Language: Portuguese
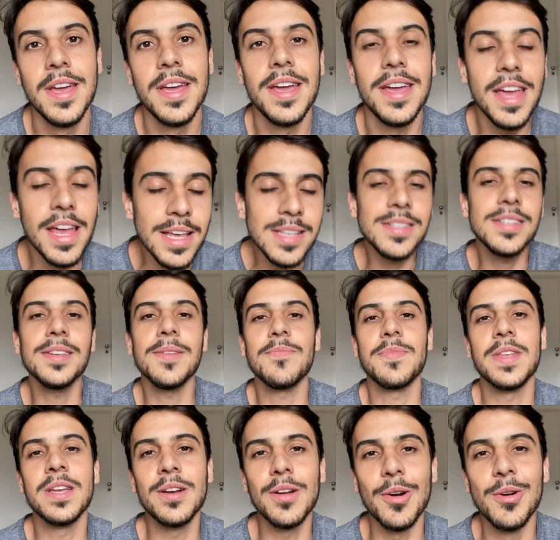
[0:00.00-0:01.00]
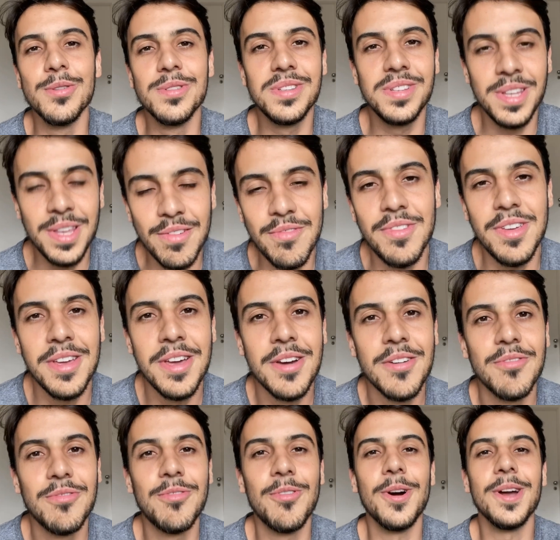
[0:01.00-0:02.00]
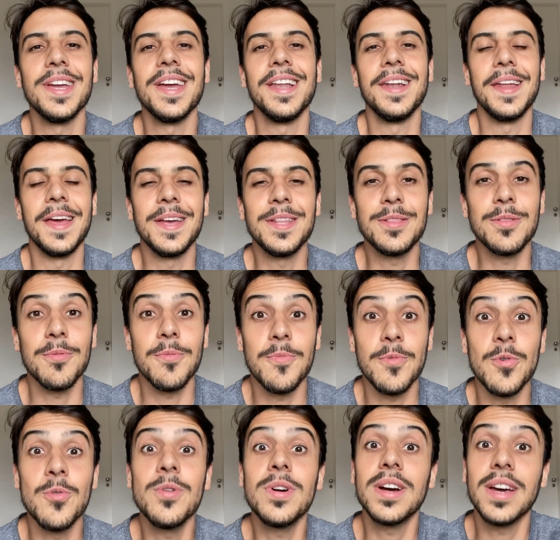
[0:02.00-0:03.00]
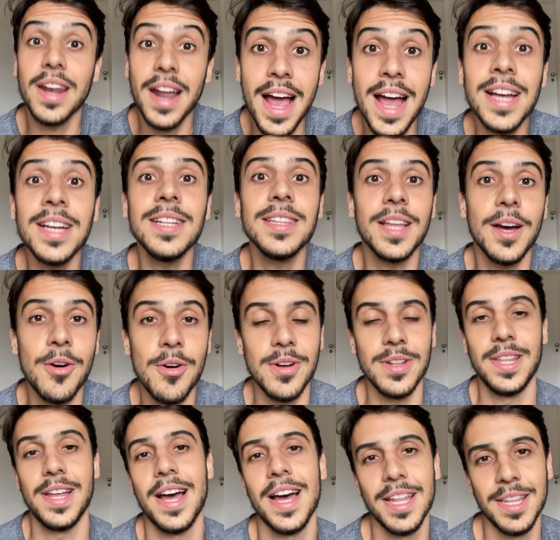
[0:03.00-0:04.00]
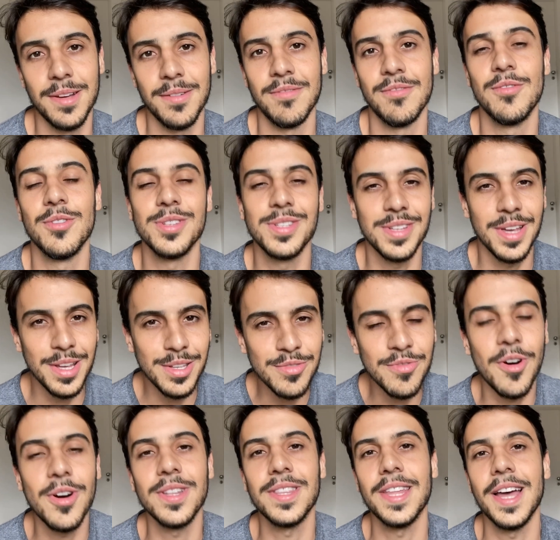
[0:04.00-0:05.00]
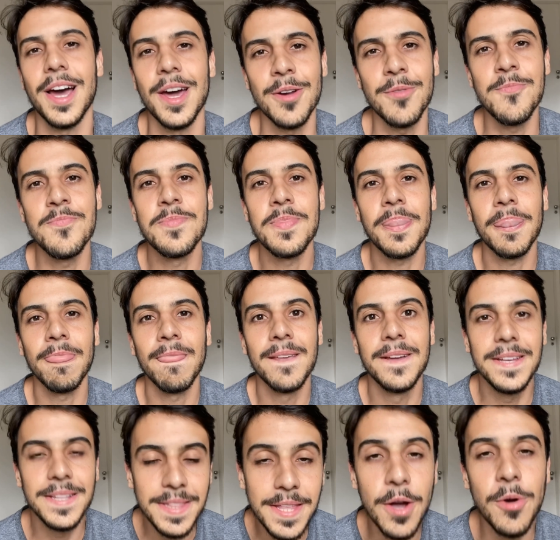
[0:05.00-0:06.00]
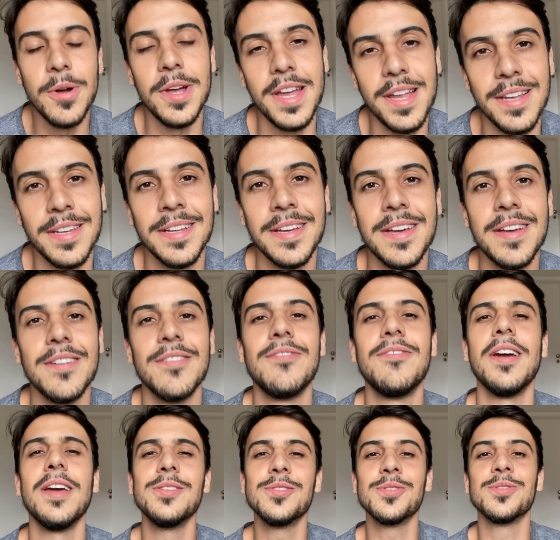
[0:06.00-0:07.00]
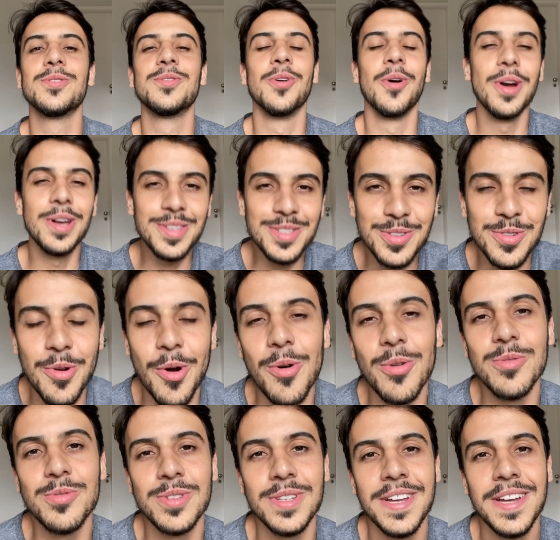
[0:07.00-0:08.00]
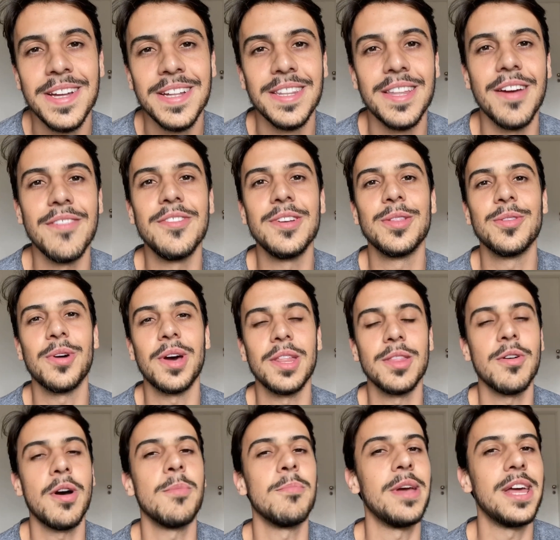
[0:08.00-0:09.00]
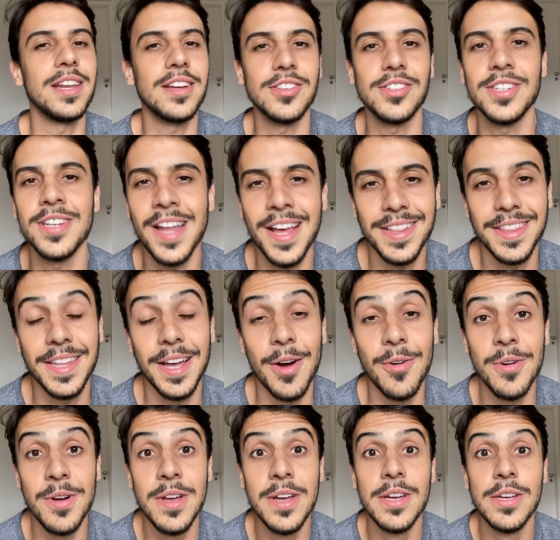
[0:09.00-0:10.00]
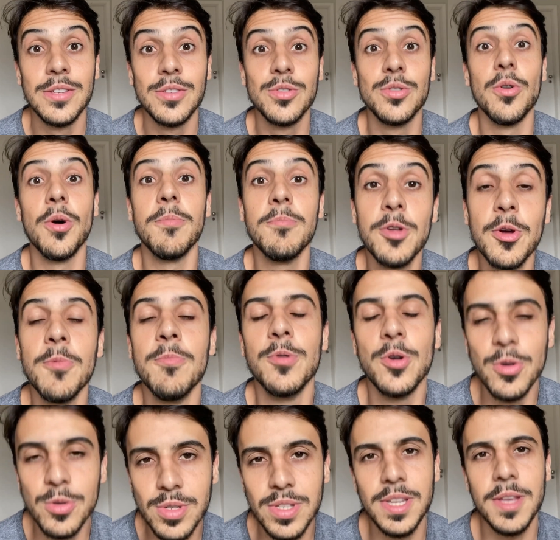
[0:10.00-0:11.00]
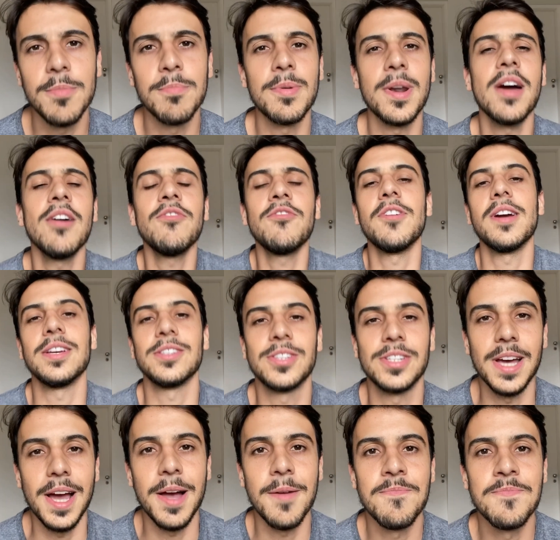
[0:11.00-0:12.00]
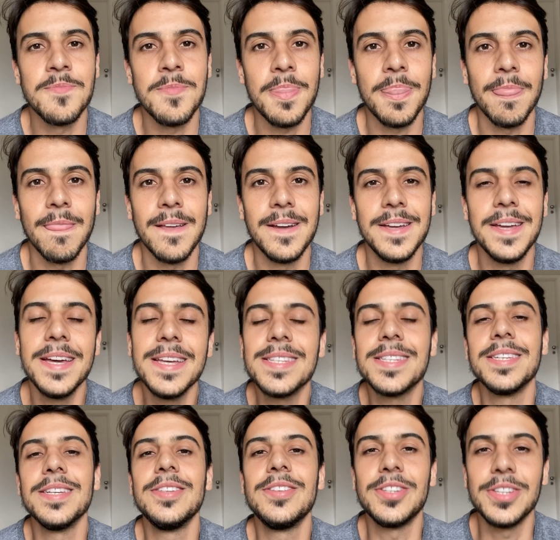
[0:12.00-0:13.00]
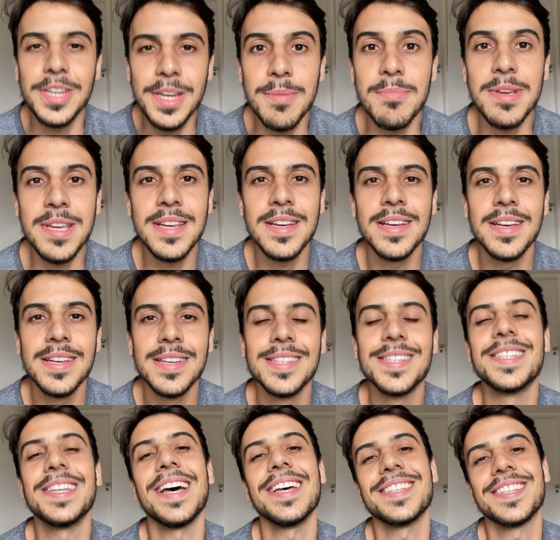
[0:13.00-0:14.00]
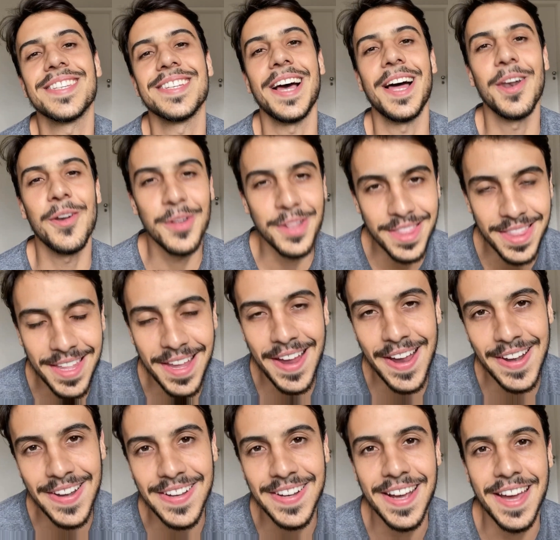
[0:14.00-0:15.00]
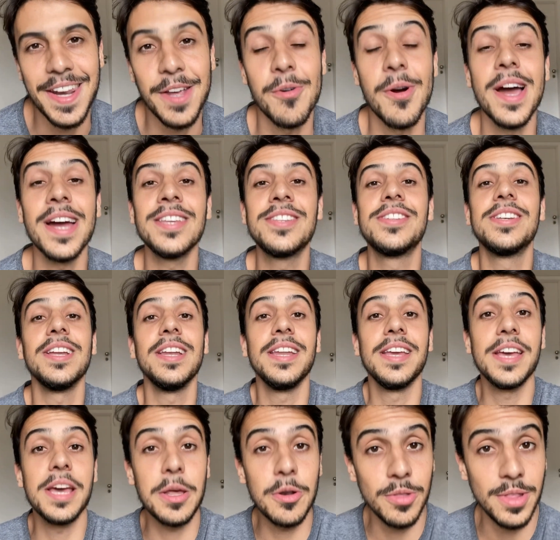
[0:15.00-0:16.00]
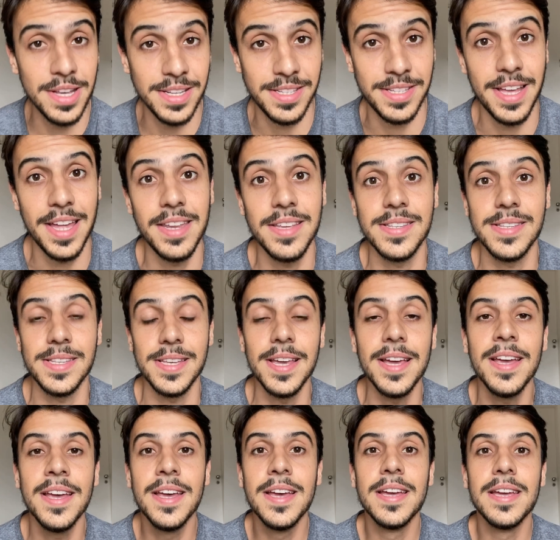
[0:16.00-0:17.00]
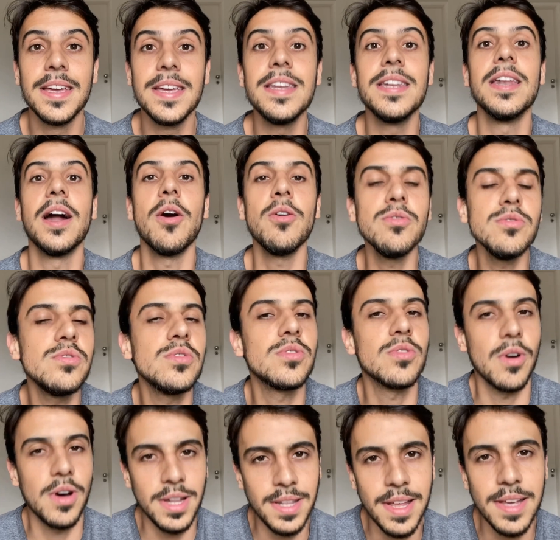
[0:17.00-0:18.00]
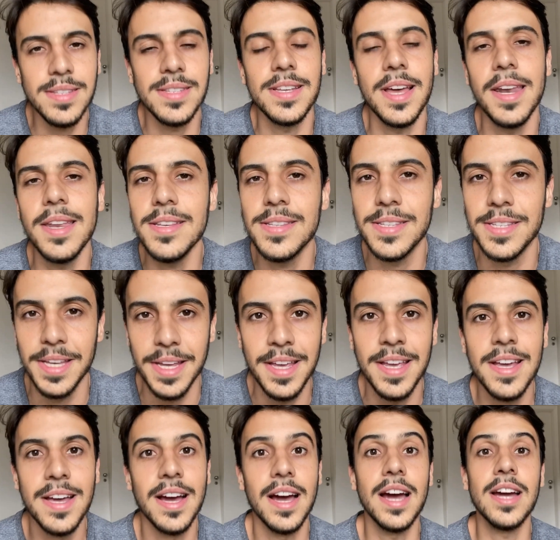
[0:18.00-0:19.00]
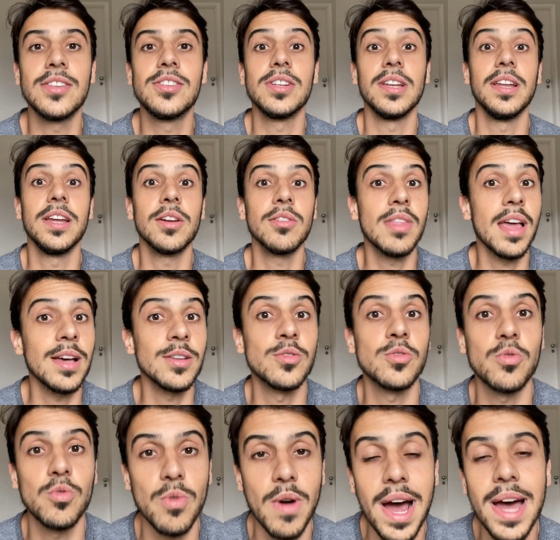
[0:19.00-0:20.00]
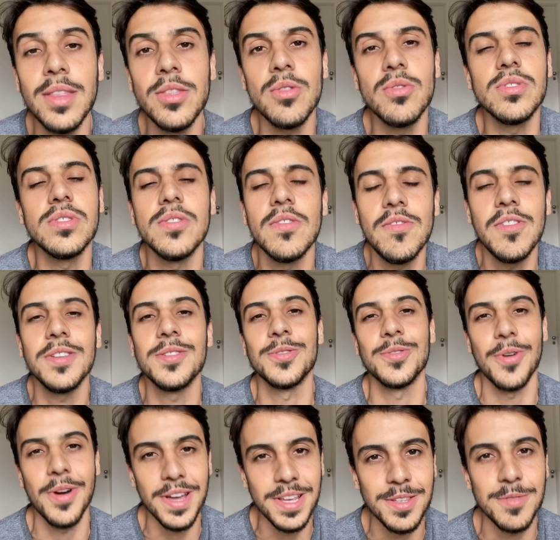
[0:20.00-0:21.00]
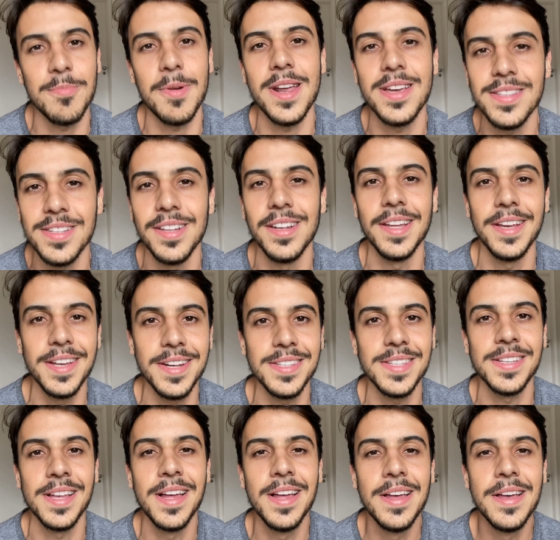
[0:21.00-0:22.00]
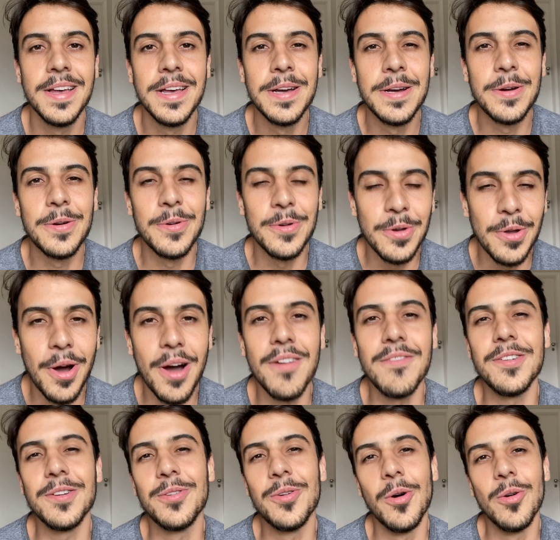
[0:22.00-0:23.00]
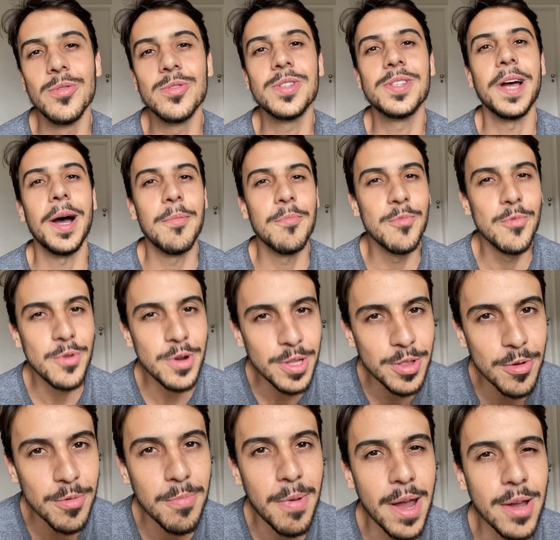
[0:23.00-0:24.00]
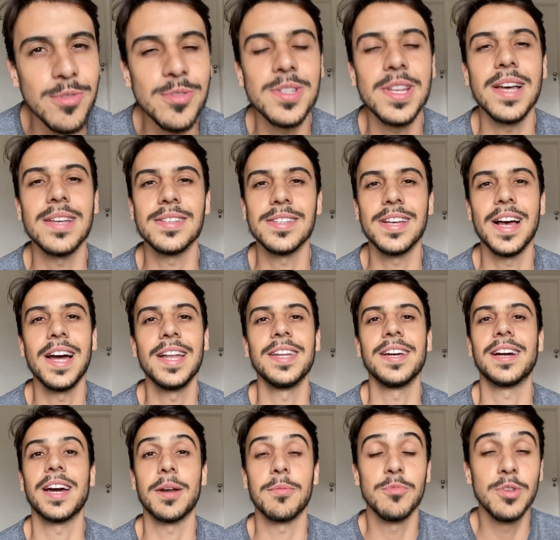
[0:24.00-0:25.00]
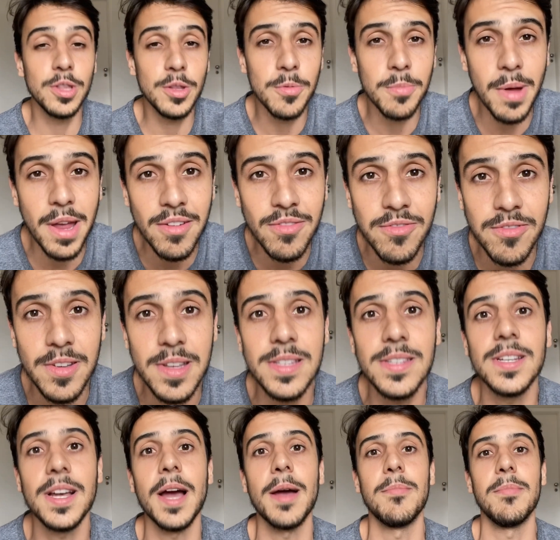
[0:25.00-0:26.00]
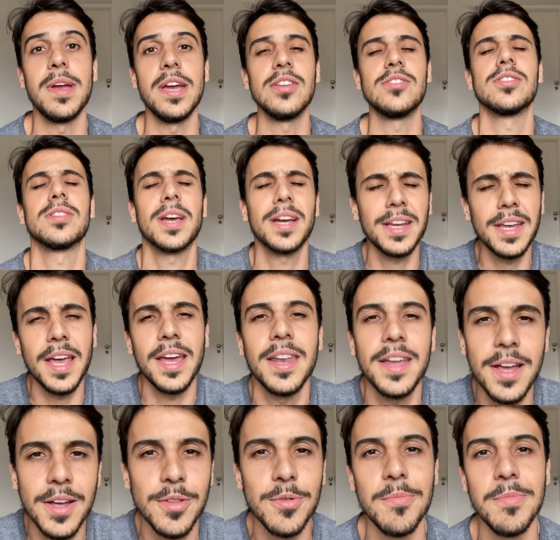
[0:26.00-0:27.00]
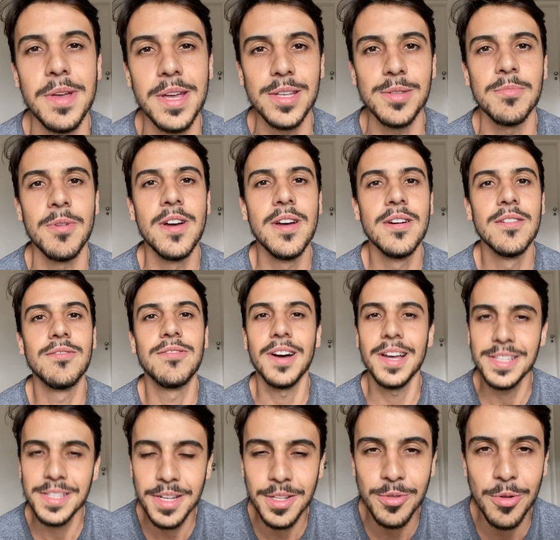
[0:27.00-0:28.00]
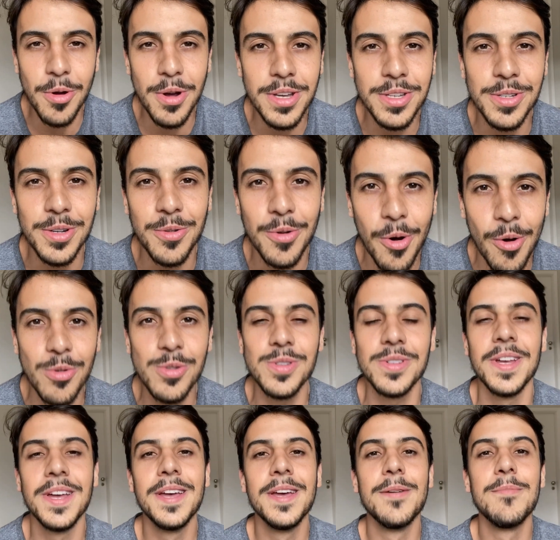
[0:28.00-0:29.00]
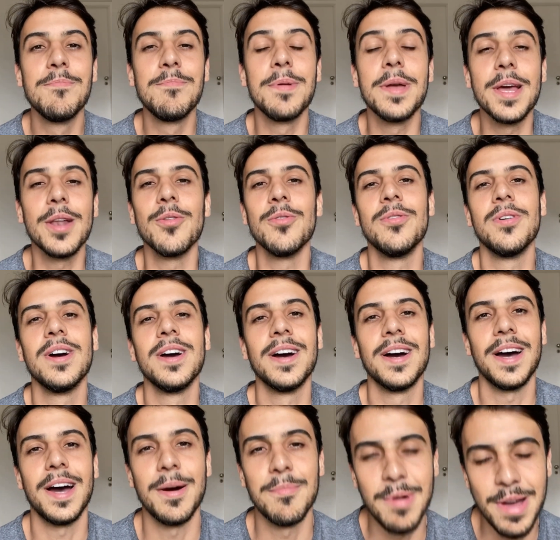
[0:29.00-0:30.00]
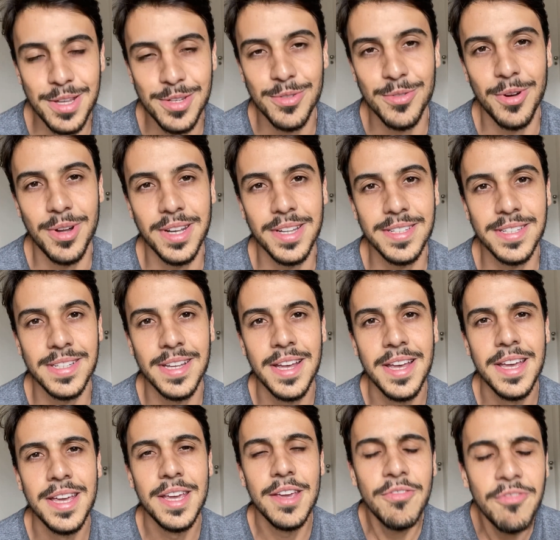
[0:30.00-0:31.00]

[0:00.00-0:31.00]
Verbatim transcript: Esse, inclusive, foi eleito o craque da rodada. Vocês votaram e deu ele. Fez os dois gols da vitória do América de Natal sobre o Brusque. Para fechar esse time, Sassá Lotelli, cara, é o artilheiro da Série C e não só da Série C, artilheiro das quatro divisões brasileiras com nove gols, está muito bem o Sassá, né, cara? Muito bem fisicamente, está querendo mesmo, fazedor de gols pelo Amazonas. E